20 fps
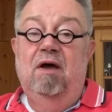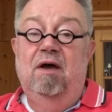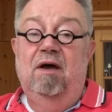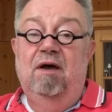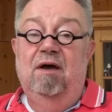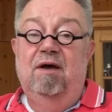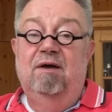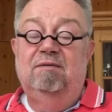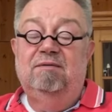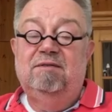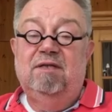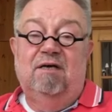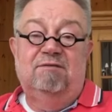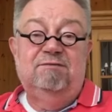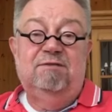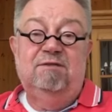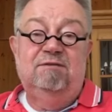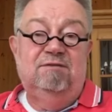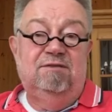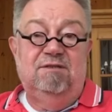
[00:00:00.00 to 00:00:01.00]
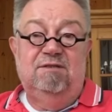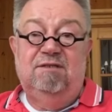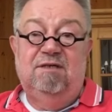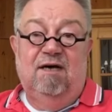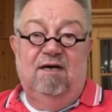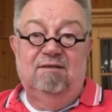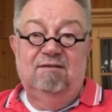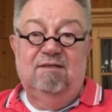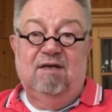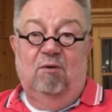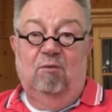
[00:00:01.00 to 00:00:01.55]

äh, nach 40 Jahren